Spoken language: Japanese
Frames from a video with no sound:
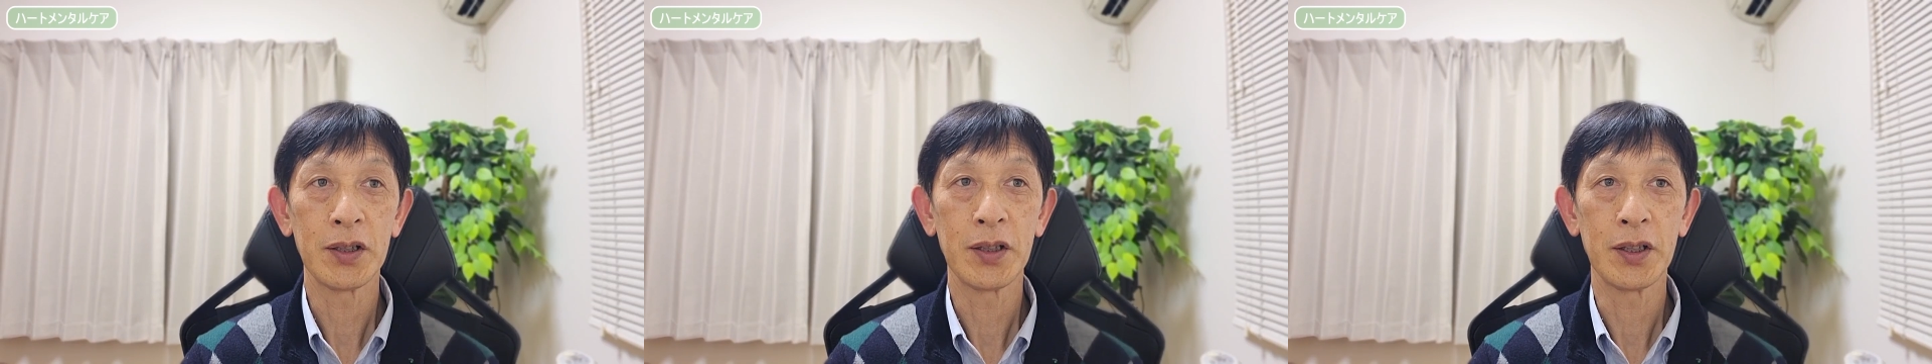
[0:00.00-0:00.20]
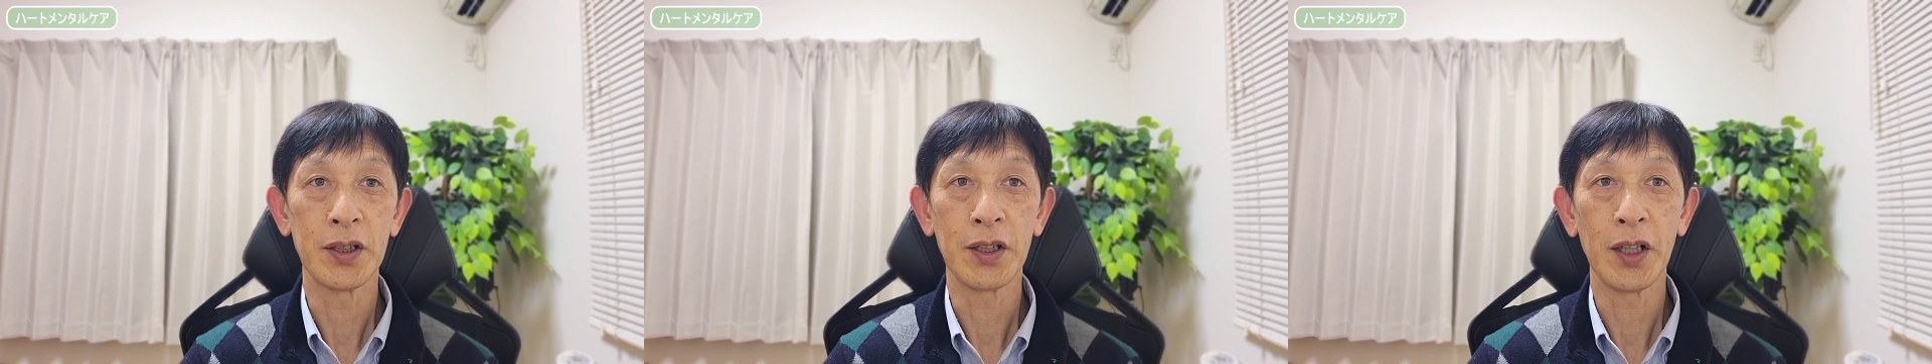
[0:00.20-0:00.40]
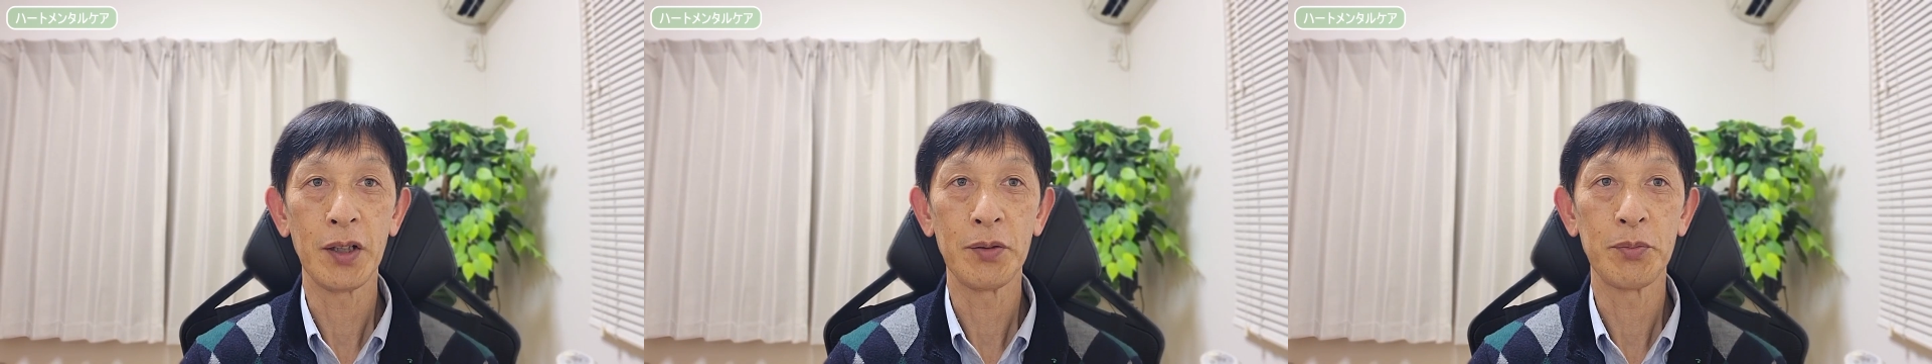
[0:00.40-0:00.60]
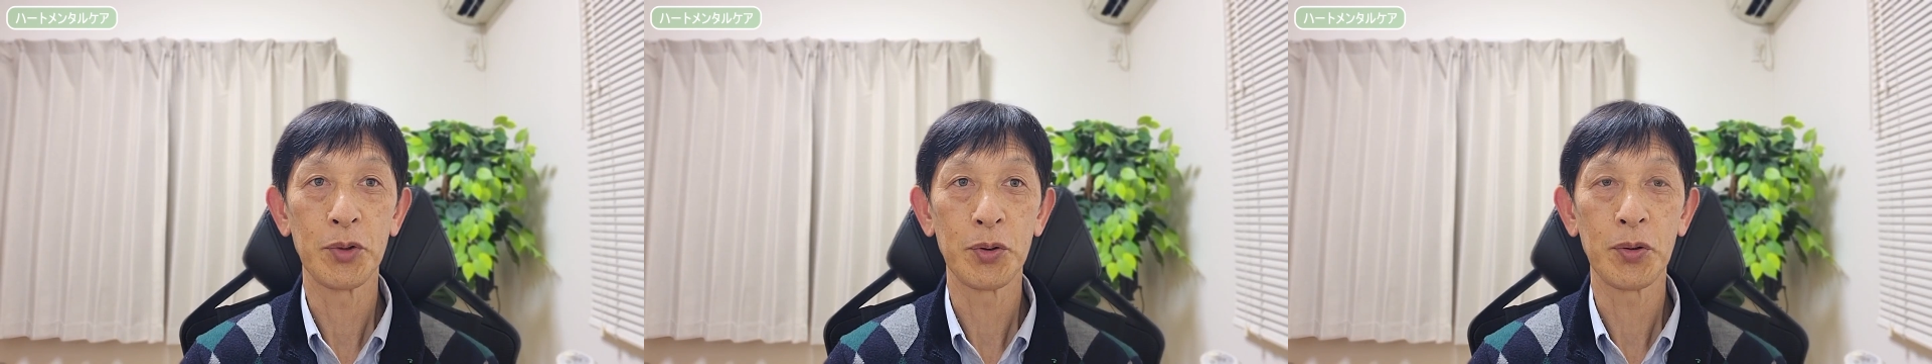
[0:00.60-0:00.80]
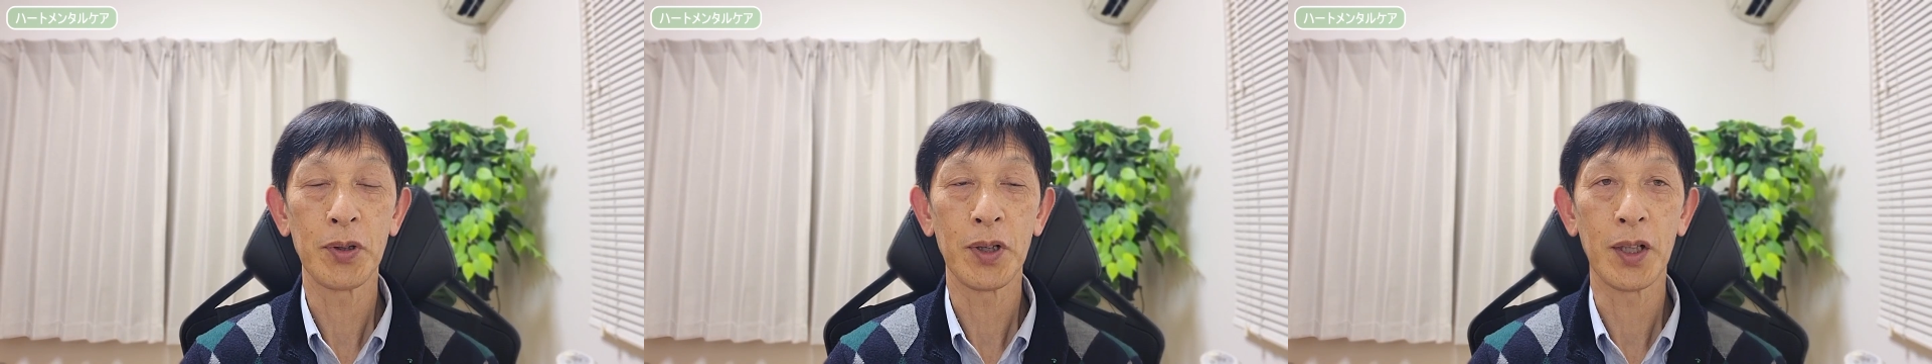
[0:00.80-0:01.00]
いない
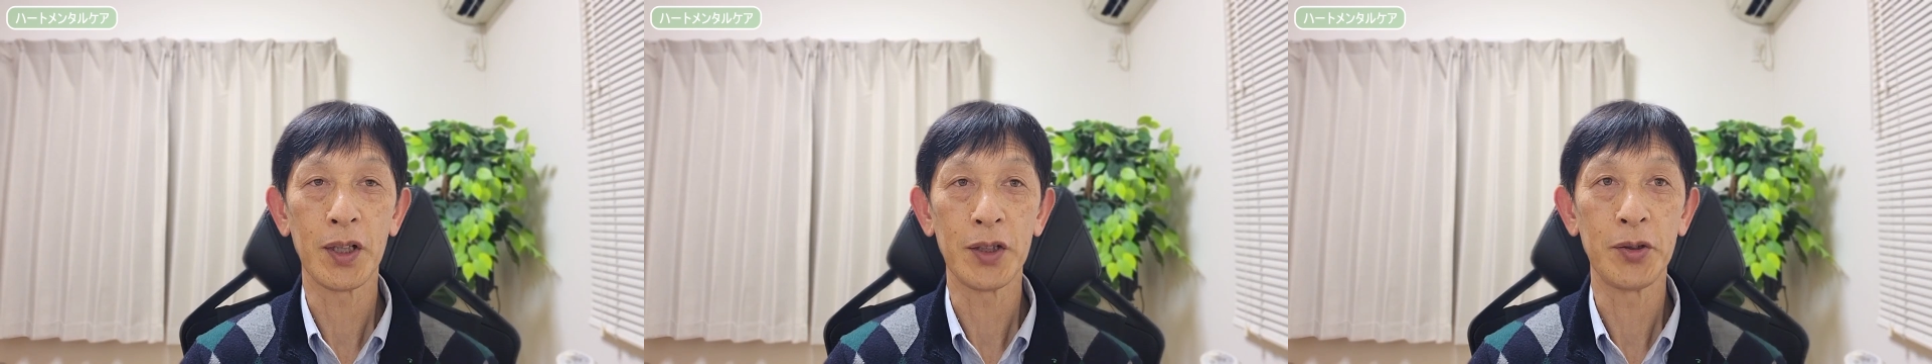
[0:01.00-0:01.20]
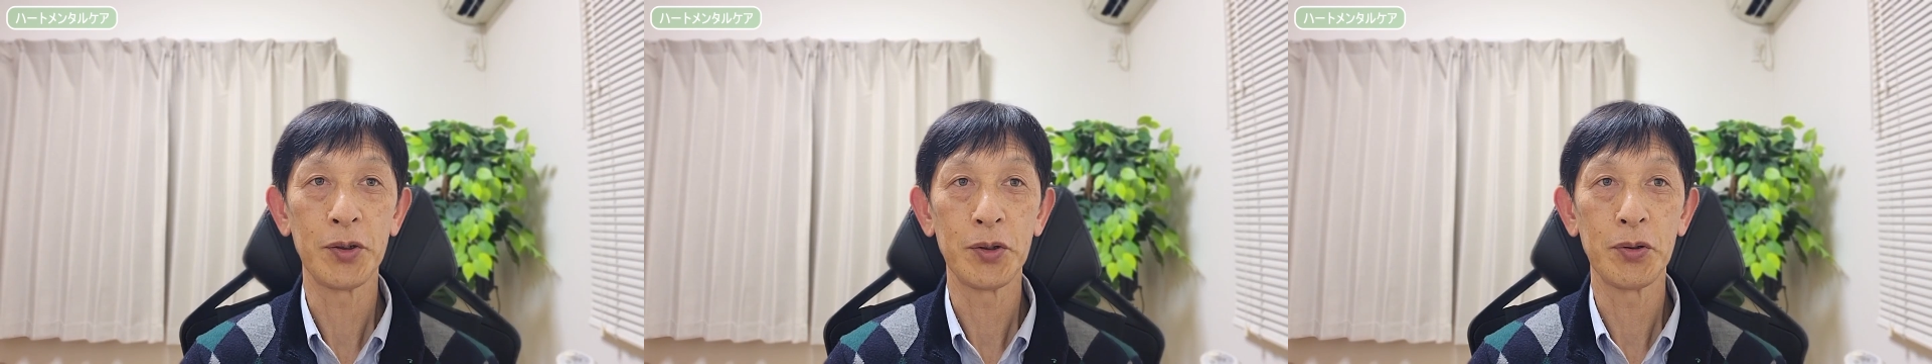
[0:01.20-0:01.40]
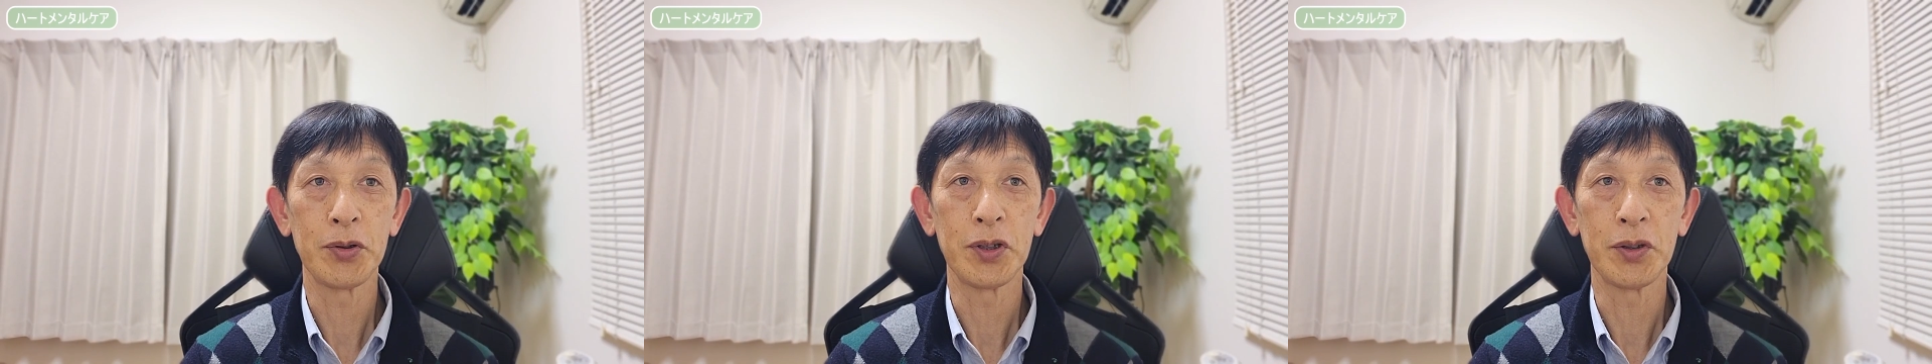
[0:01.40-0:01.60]
ものがいるよう